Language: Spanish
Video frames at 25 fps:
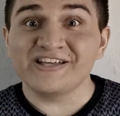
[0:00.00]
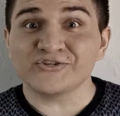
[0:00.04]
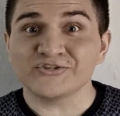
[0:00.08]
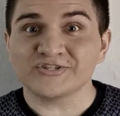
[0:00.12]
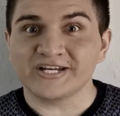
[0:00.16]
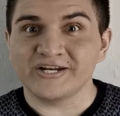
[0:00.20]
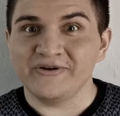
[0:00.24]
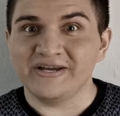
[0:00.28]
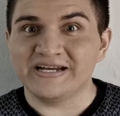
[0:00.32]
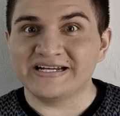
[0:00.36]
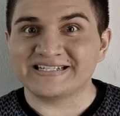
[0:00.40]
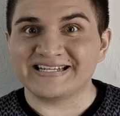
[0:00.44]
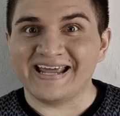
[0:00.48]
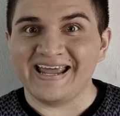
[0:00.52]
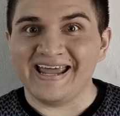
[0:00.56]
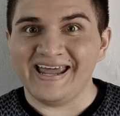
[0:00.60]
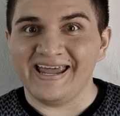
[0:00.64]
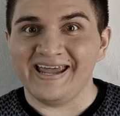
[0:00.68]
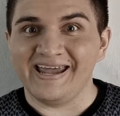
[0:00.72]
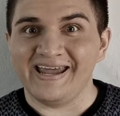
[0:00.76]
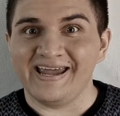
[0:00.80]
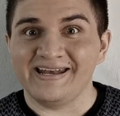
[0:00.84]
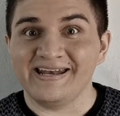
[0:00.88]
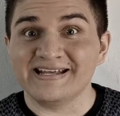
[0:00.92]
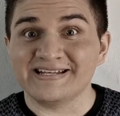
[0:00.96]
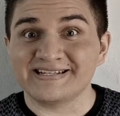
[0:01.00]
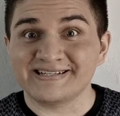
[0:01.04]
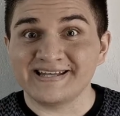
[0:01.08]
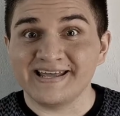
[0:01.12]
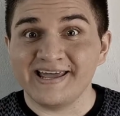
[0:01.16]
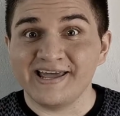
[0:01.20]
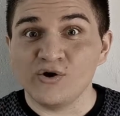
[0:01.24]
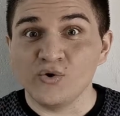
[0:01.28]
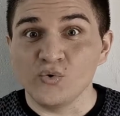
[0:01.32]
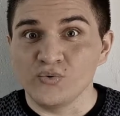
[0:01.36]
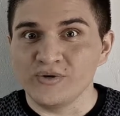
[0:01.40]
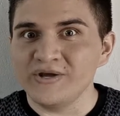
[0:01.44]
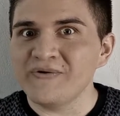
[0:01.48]
suscribirse en
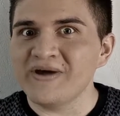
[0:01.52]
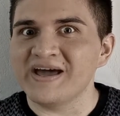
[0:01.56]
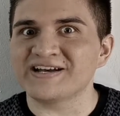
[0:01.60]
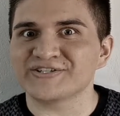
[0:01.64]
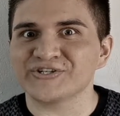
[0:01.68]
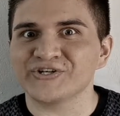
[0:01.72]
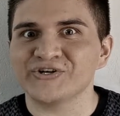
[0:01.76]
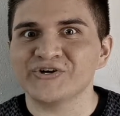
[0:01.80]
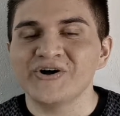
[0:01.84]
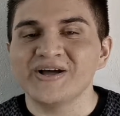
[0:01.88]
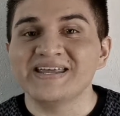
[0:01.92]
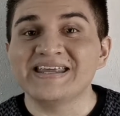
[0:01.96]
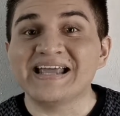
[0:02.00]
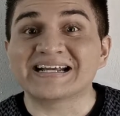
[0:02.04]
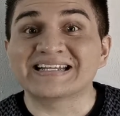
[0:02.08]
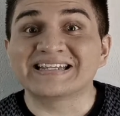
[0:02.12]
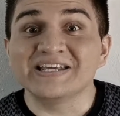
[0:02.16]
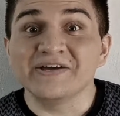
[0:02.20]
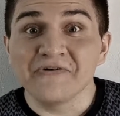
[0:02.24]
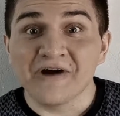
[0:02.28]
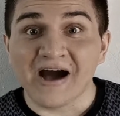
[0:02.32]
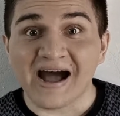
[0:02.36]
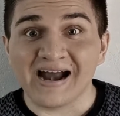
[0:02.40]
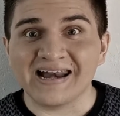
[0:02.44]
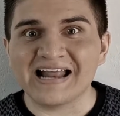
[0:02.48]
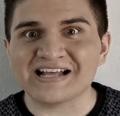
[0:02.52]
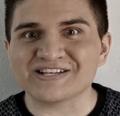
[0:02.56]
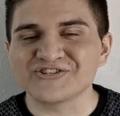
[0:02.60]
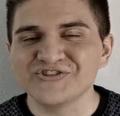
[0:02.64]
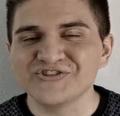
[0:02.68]
este universo y activar las